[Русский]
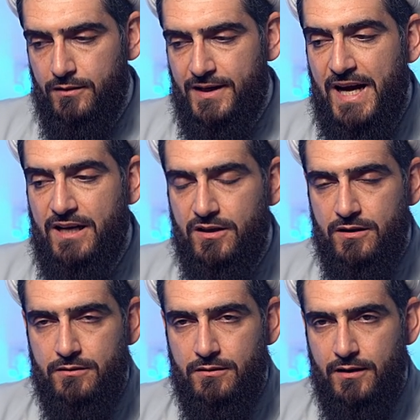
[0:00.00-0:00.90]

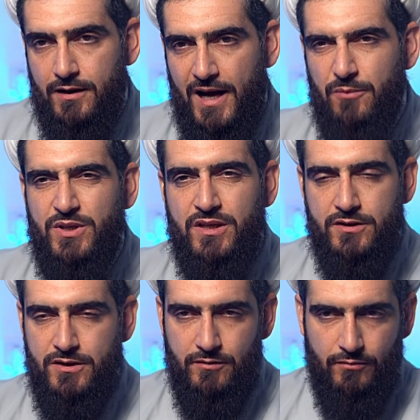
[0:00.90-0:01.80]
Как
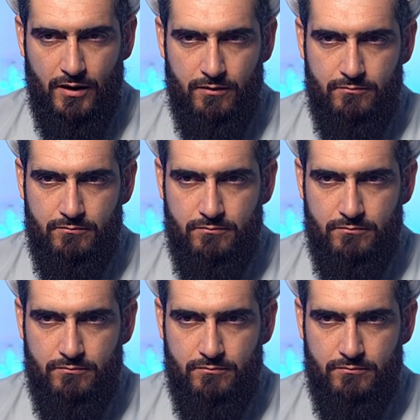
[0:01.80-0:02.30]
объективно